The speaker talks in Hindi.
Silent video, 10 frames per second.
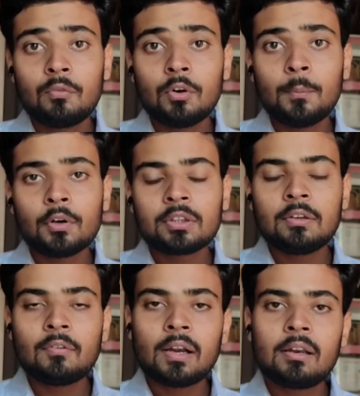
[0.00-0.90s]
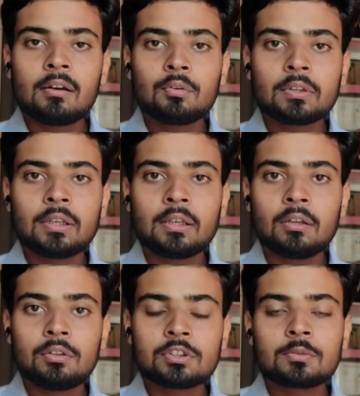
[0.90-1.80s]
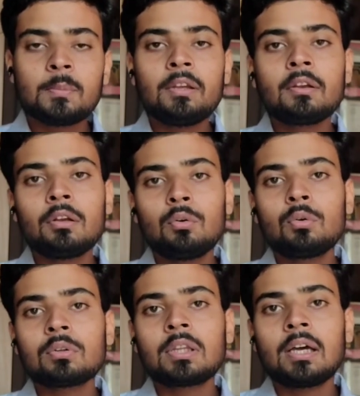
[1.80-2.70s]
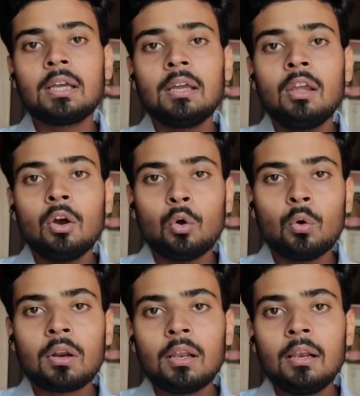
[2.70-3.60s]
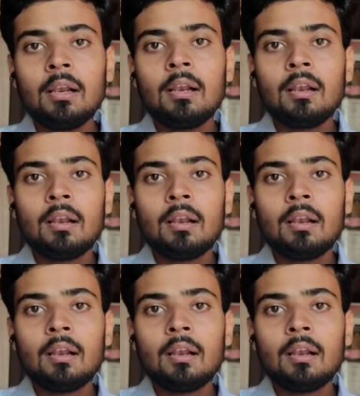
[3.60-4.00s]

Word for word: वो बहुत ही वाइडर होते हैं जिसमें इंक्लूड होता है ओरल